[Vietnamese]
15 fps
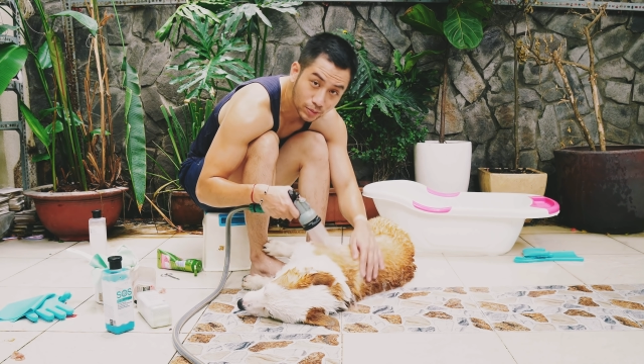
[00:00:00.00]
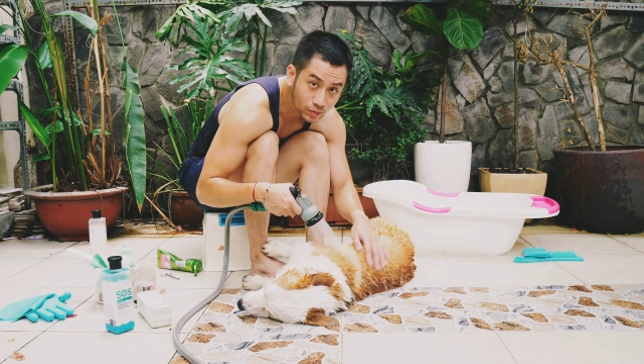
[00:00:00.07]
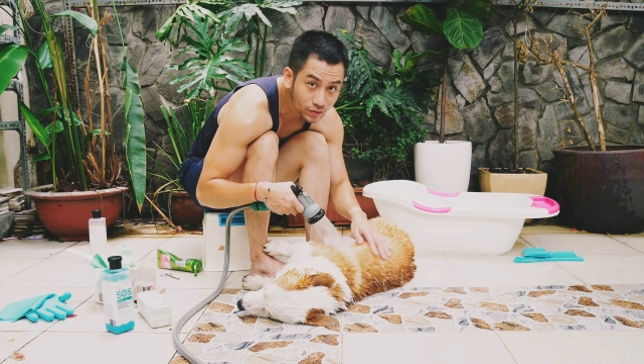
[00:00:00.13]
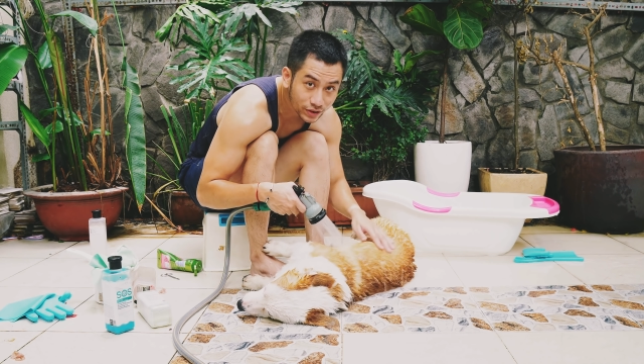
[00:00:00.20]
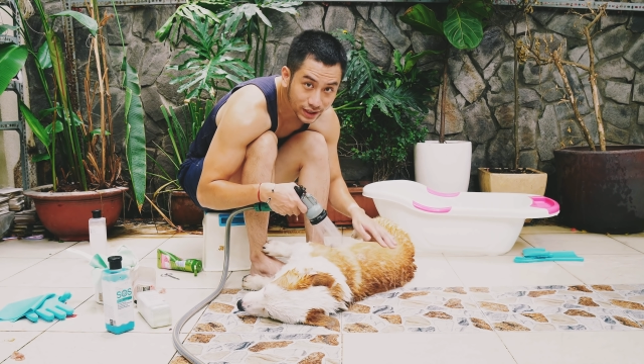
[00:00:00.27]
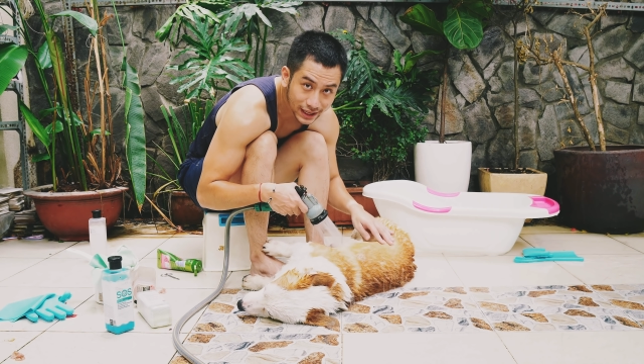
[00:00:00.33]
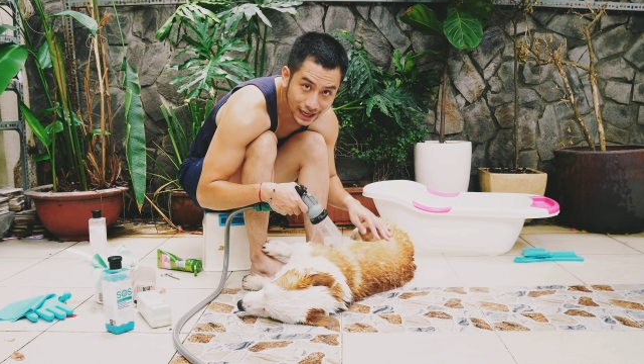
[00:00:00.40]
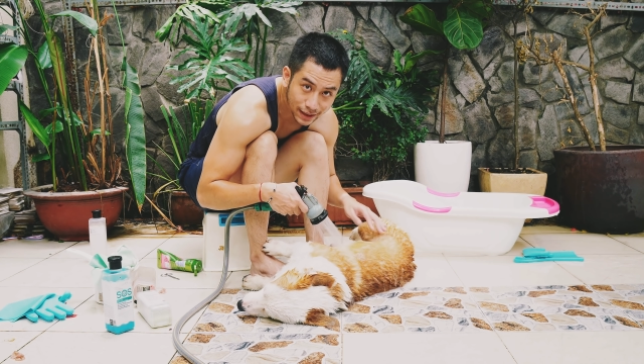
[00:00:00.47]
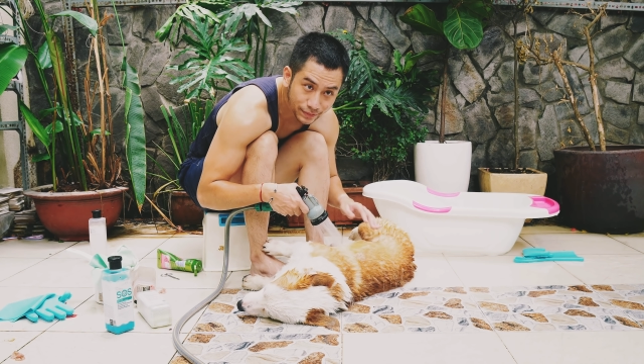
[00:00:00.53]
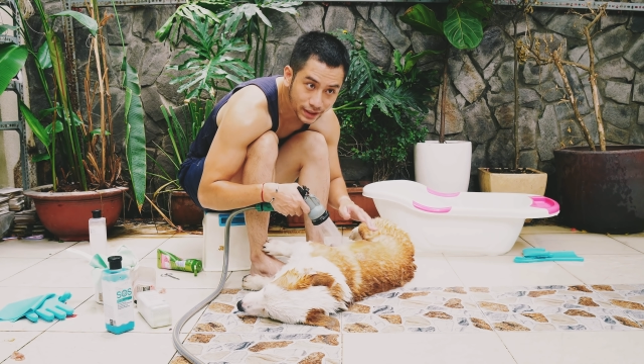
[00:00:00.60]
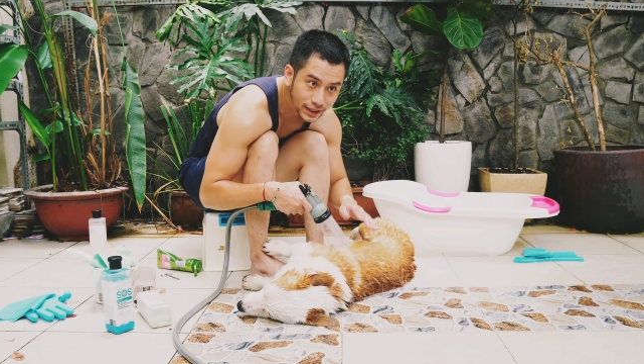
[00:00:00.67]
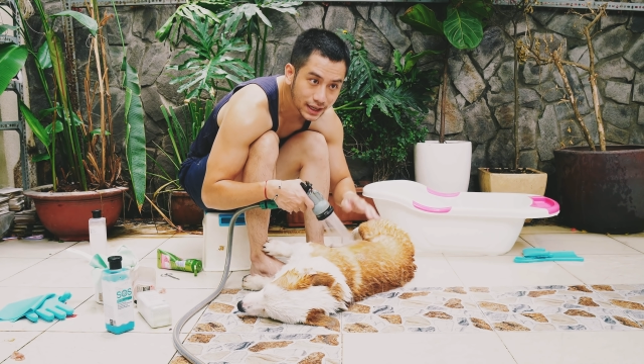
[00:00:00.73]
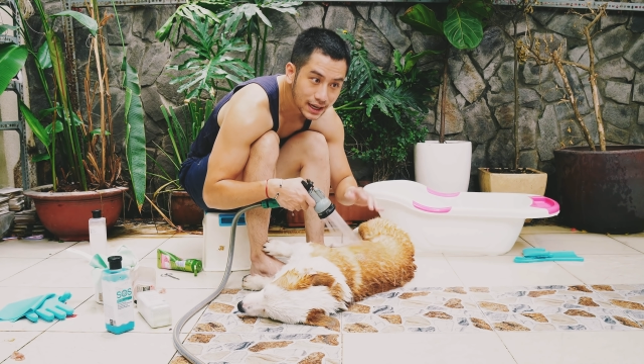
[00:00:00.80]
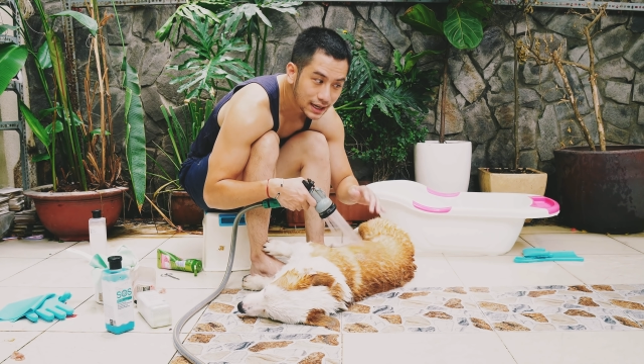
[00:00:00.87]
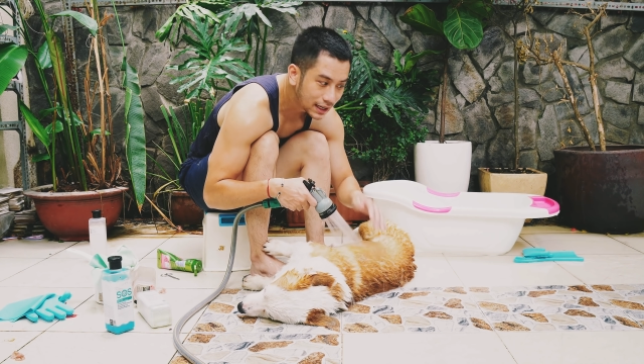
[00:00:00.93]
giống của Việt Nam
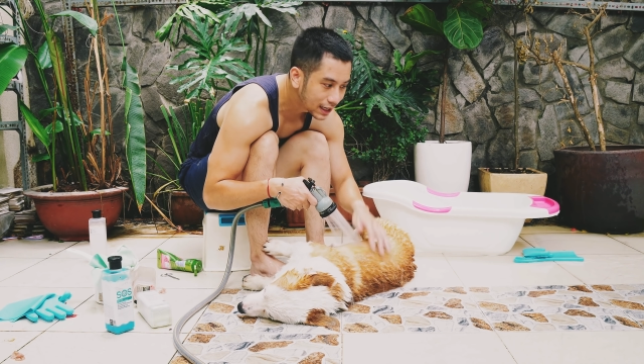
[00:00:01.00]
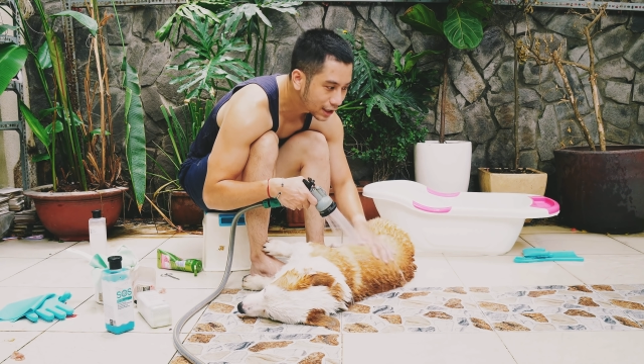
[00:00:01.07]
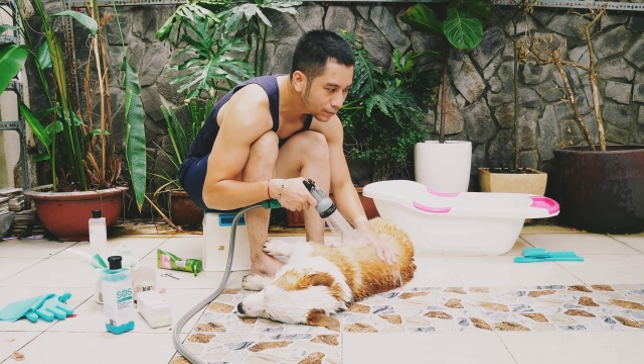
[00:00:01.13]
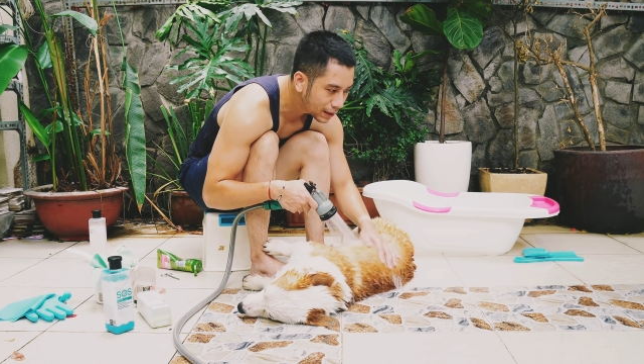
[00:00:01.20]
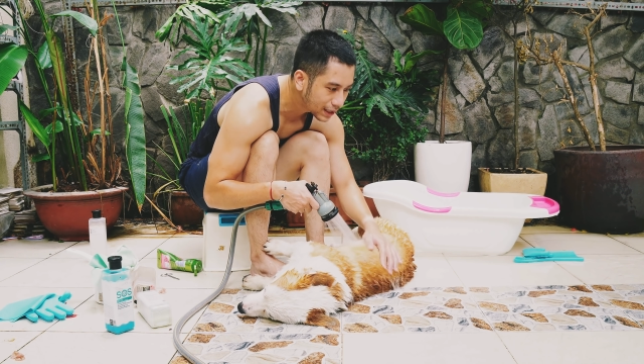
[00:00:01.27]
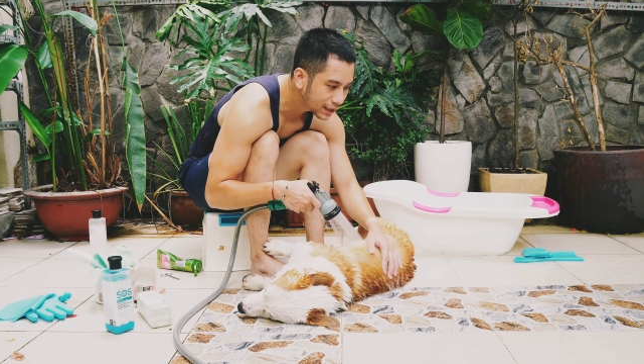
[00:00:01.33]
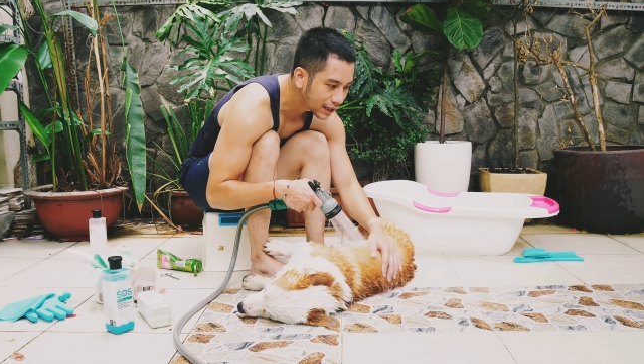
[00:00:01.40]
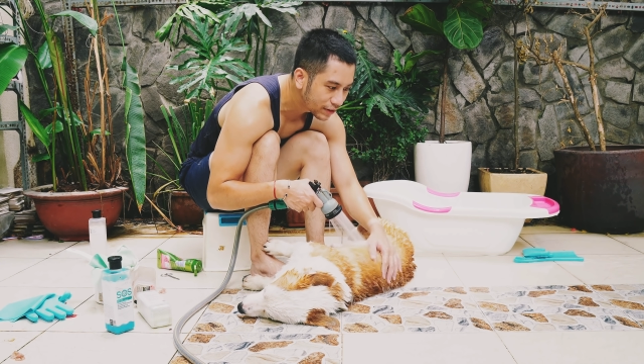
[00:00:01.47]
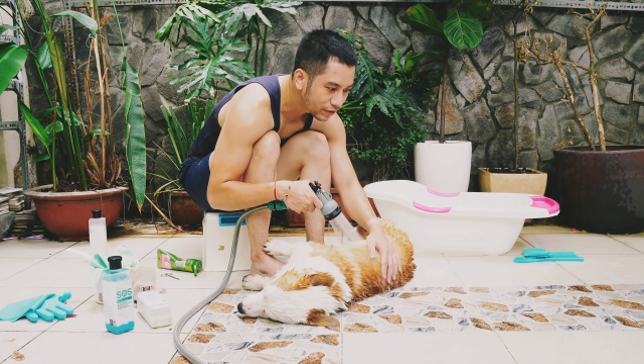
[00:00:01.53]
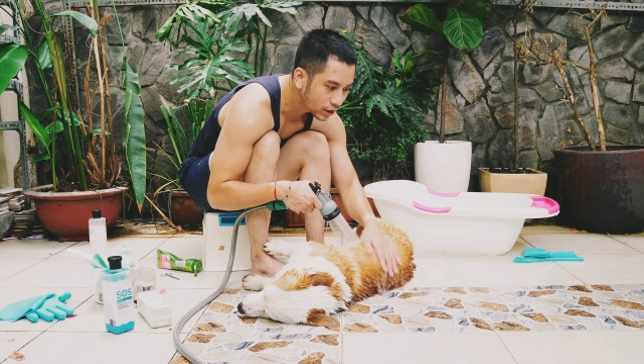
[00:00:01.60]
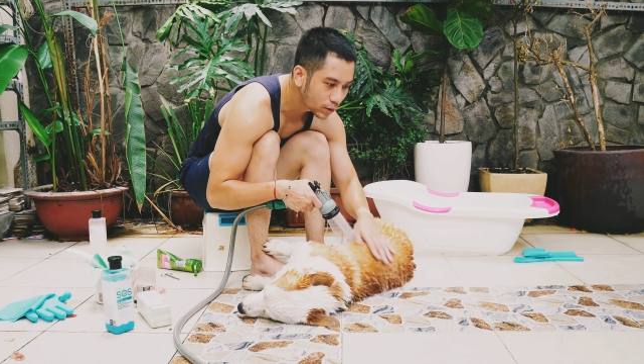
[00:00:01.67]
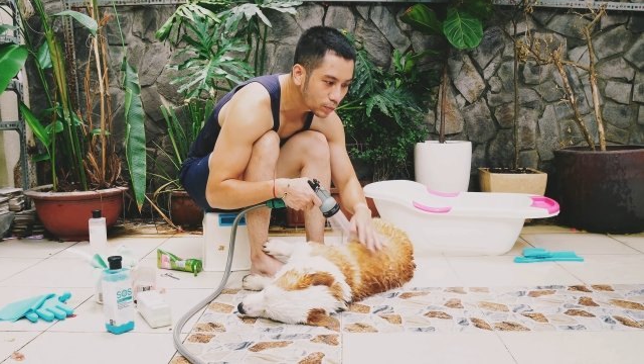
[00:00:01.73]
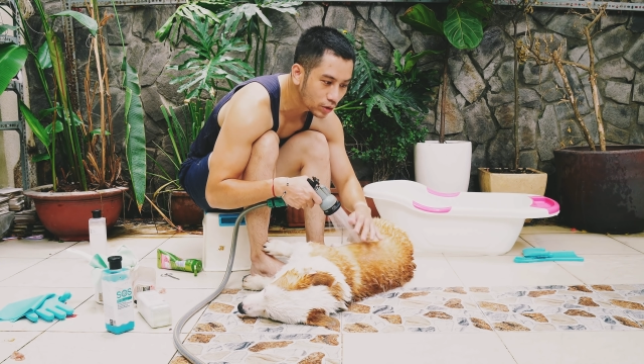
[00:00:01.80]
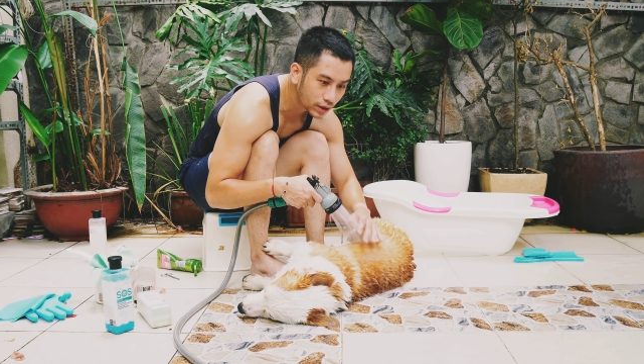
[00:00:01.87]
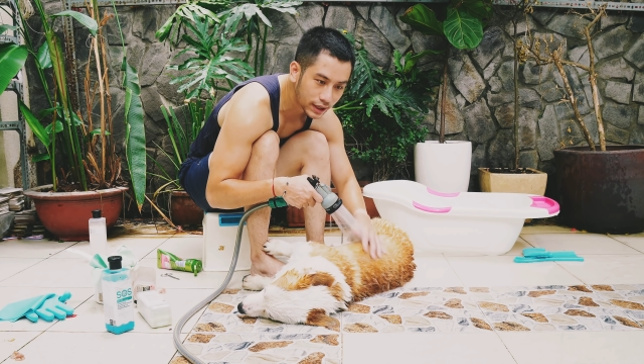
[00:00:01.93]
ấy thì các bạn cần phải
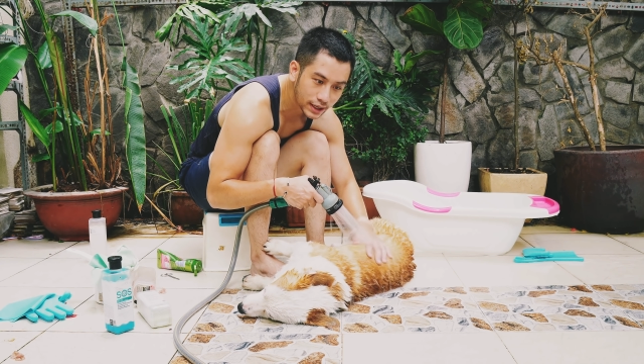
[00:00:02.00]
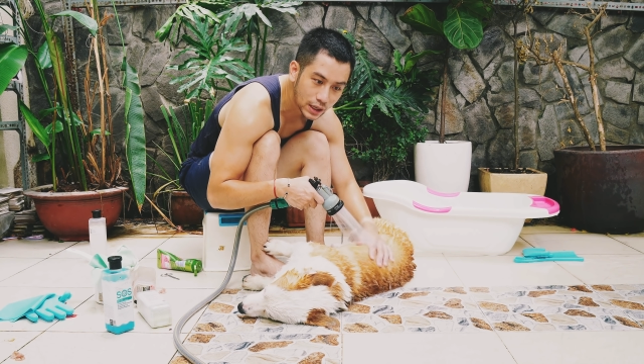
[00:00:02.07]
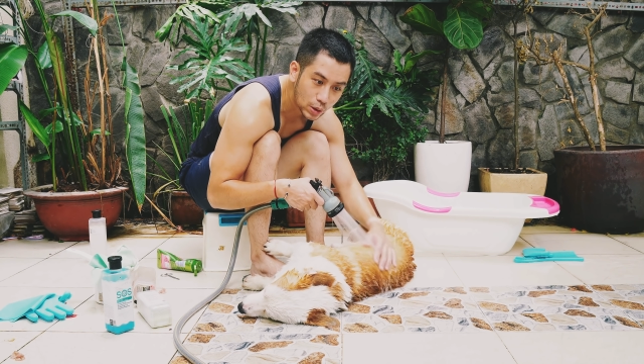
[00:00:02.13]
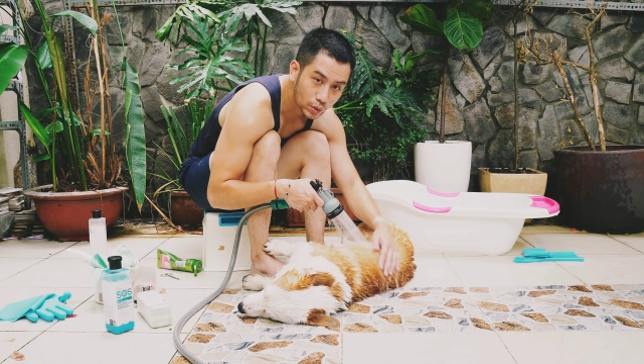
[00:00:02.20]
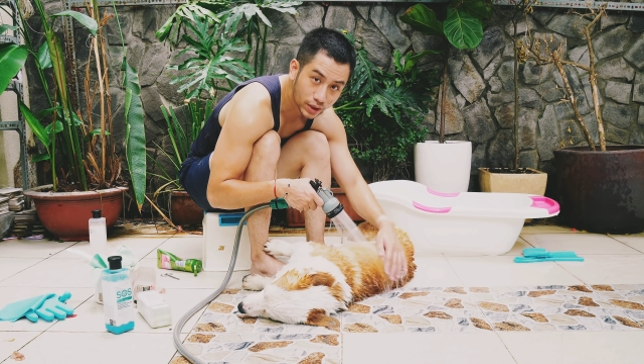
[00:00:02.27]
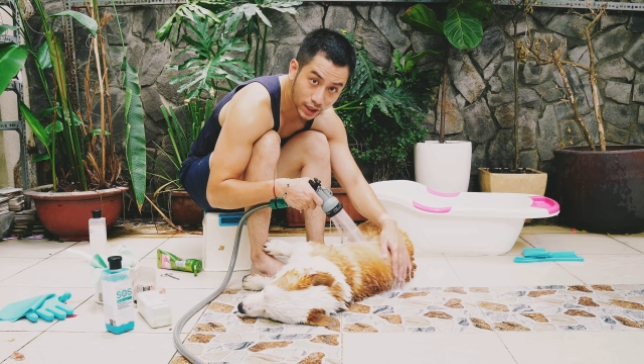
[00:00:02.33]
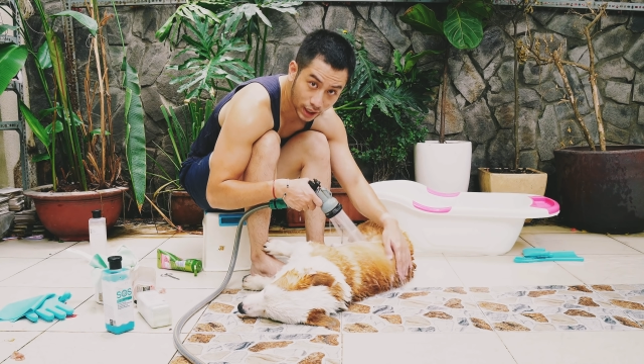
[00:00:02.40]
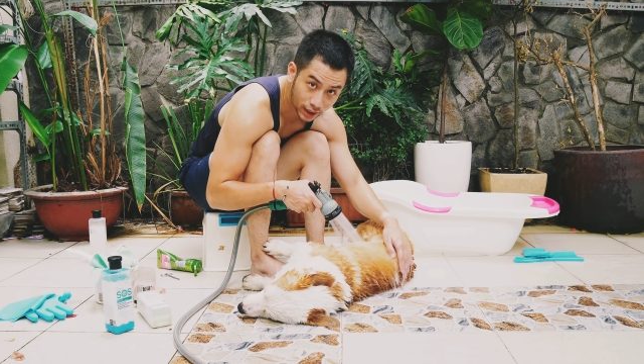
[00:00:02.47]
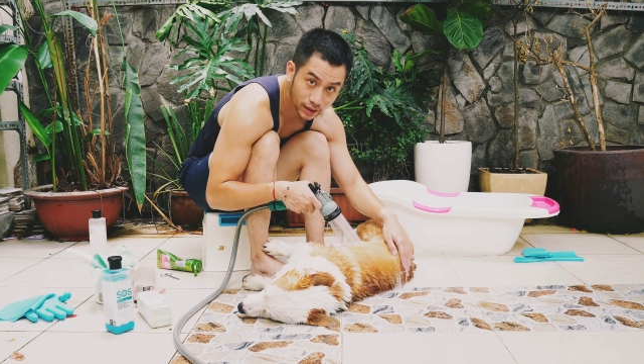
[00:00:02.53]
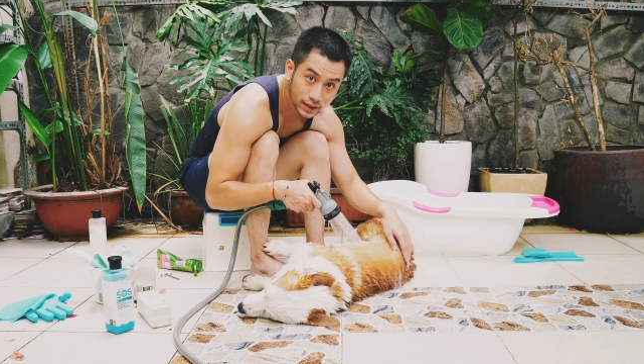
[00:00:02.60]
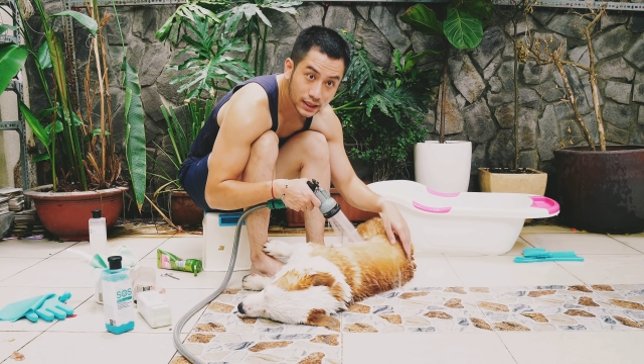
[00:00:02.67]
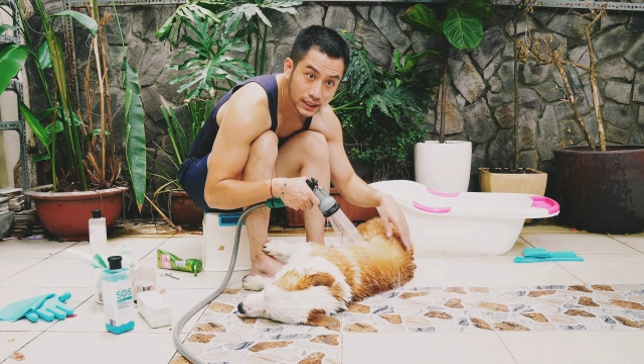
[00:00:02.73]
có một cái điều kiện